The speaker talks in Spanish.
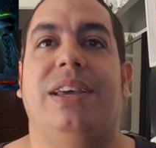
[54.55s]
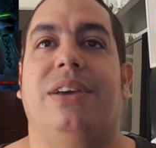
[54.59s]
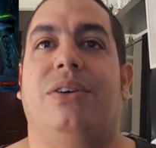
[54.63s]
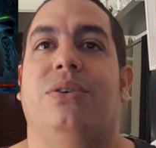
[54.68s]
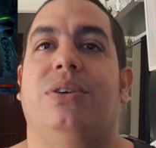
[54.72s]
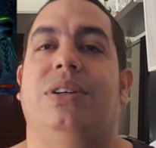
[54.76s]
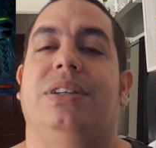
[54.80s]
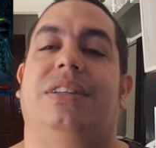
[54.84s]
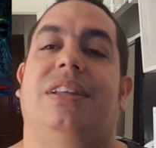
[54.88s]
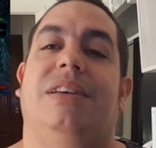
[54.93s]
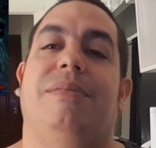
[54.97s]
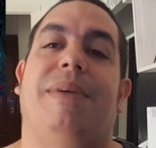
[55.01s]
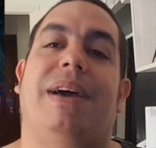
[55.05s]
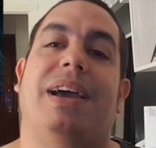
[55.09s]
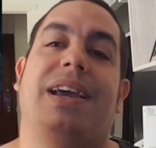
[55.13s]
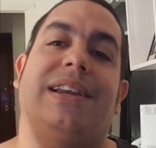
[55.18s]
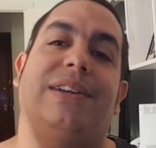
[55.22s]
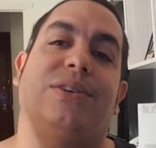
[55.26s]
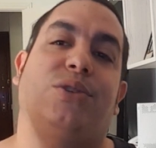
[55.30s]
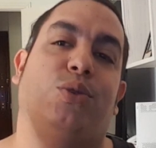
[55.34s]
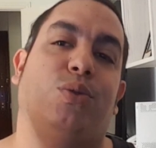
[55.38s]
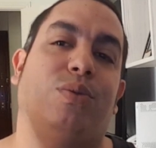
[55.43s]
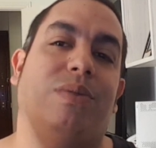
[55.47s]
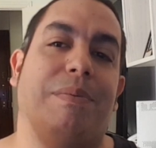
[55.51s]
Con esta
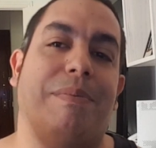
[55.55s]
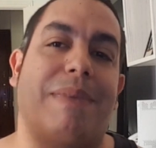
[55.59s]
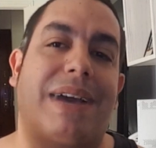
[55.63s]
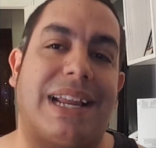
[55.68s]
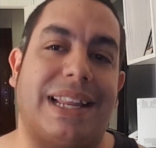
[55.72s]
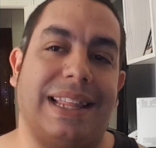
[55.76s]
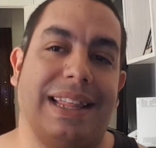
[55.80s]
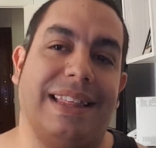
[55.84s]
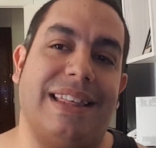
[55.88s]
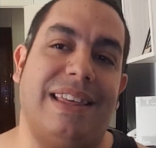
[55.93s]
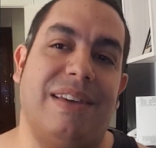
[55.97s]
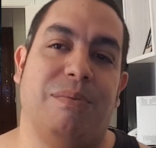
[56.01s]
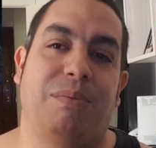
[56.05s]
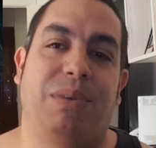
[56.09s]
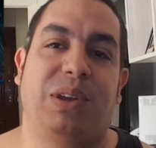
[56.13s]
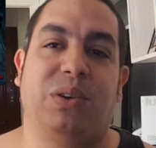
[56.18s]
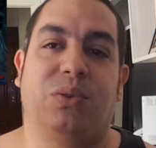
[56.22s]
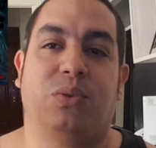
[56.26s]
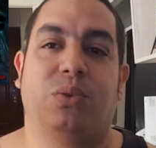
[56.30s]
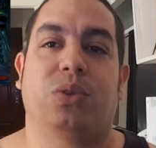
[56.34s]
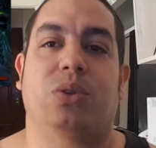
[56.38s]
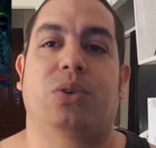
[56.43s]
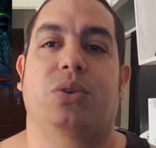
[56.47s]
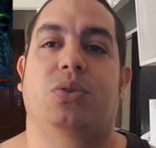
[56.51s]
imagen estuve más de 10
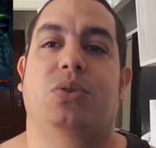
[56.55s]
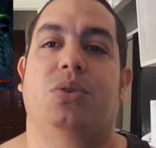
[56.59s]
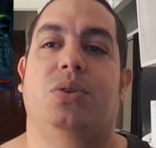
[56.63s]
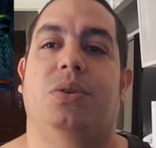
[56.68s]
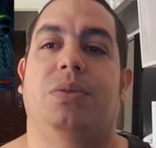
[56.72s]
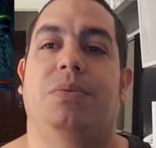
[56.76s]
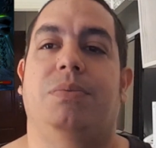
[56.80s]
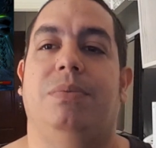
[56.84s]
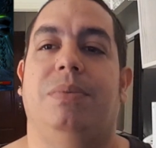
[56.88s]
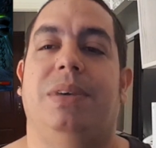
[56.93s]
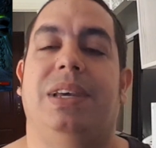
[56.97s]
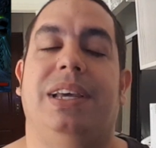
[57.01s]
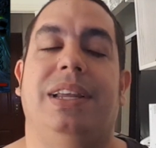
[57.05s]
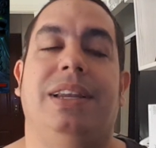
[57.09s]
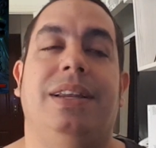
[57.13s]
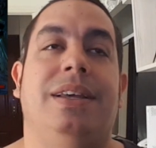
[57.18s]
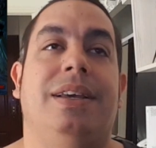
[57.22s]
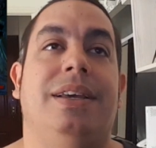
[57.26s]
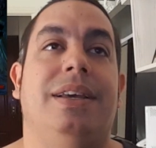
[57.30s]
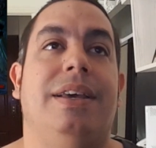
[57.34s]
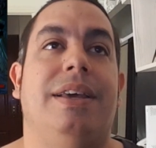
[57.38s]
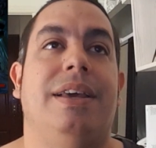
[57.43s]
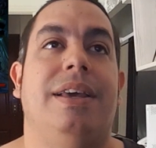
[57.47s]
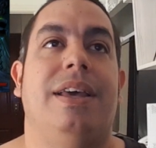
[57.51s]
minutos, ¿bien?
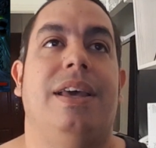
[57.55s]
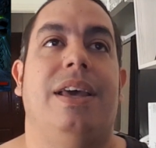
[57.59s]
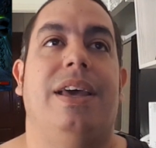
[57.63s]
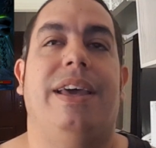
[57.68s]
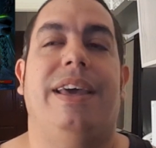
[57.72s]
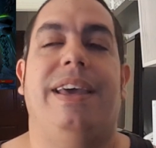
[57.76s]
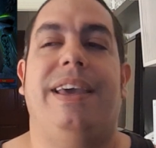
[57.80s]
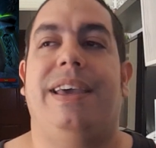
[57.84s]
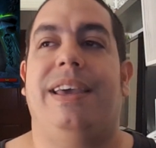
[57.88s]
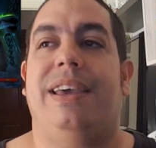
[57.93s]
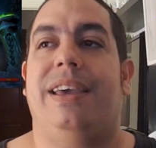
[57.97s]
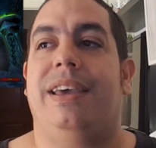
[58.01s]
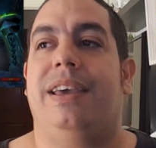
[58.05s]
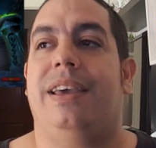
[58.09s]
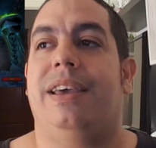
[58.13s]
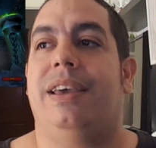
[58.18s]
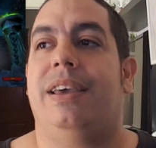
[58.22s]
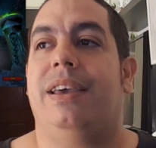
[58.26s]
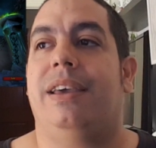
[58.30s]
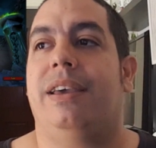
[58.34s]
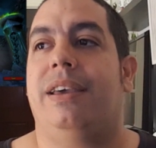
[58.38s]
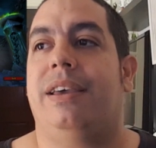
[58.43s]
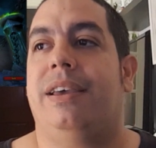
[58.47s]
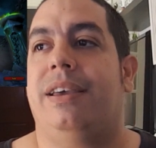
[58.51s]

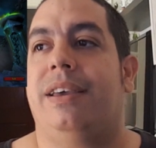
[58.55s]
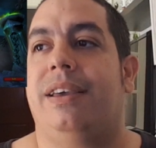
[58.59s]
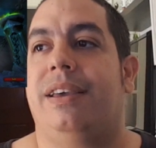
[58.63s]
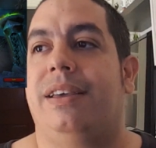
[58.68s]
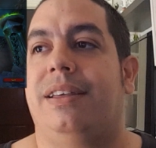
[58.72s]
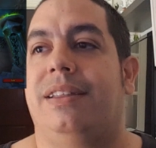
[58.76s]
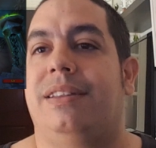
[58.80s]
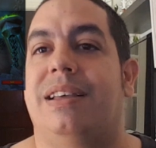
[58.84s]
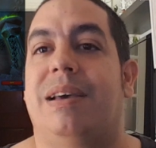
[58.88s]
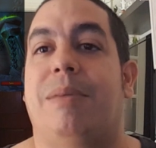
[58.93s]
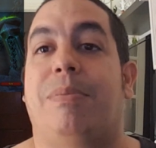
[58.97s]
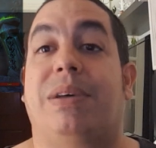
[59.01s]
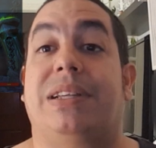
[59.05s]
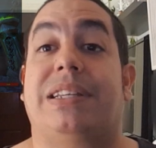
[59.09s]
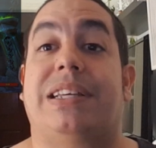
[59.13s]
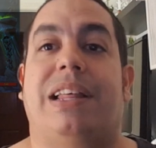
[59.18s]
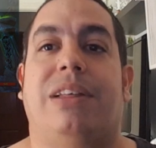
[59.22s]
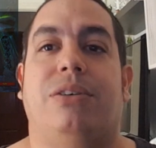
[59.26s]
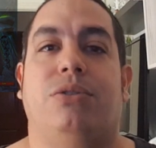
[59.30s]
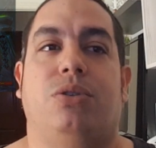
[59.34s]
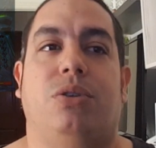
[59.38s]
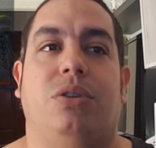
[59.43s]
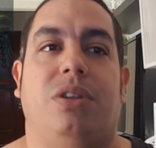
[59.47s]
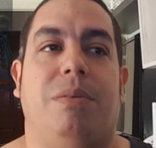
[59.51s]
Eh, ya
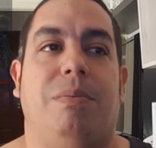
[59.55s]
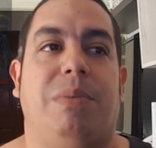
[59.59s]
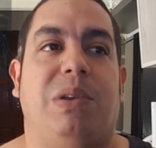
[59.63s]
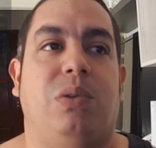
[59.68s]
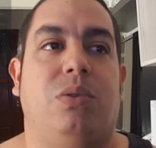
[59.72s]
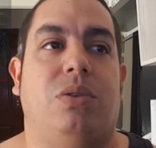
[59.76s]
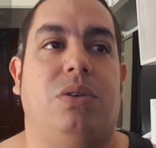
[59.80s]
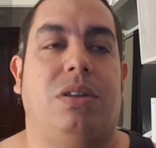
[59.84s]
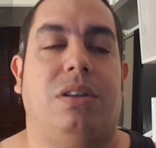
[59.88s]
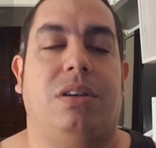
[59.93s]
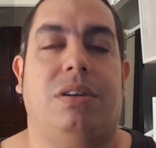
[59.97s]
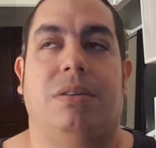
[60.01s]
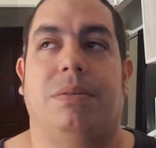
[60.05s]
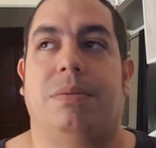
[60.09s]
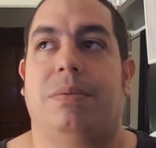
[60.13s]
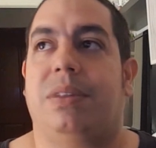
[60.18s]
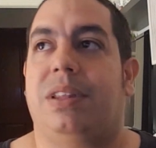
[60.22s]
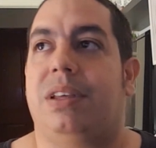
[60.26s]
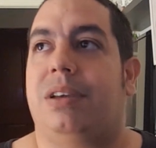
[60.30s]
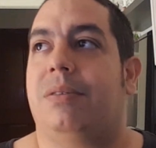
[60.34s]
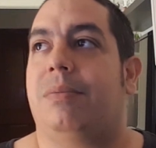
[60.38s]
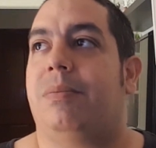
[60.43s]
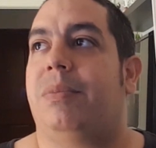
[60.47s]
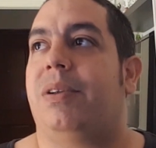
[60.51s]
pasados esos 10 minutos digo,
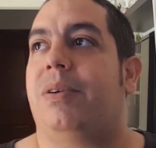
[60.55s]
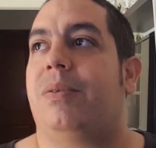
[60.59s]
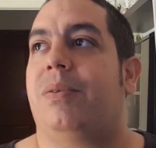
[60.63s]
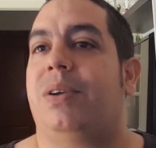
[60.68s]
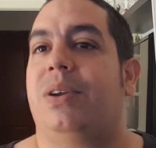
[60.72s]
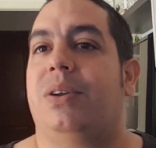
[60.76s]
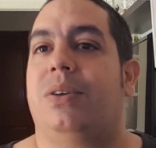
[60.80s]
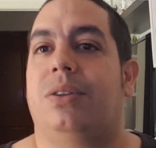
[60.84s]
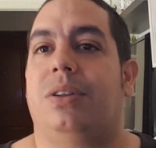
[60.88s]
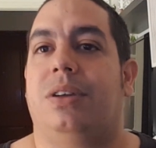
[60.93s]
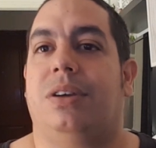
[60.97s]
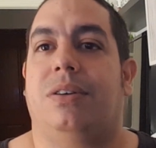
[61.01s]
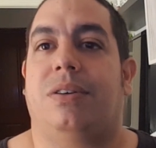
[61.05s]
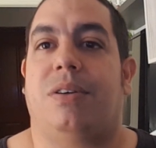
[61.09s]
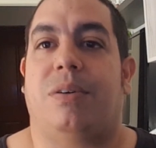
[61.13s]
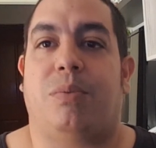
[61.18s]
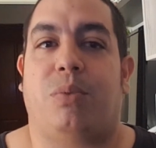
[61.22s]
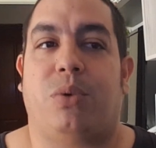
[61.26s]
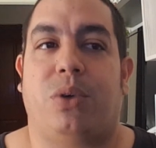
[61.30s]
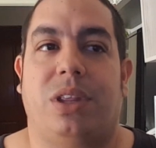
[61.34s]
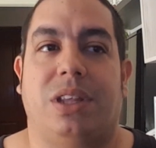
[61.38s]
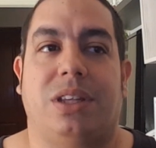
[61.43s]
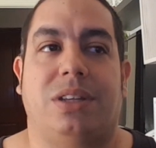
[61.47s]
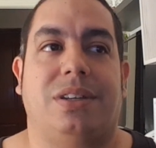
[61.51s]
digo, pero bueno, tío, no
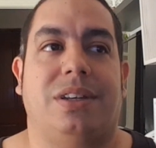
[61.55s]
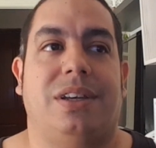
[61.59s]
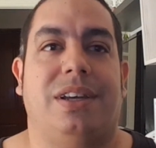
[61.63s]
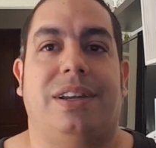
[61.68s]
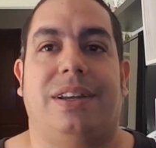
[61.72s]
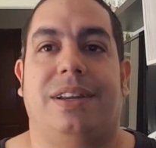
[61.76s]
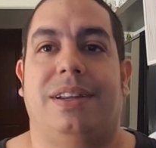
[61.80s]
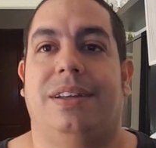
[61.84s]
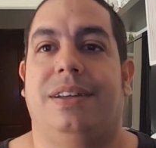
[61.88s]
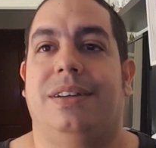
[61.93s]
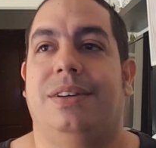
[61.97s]
puede ser.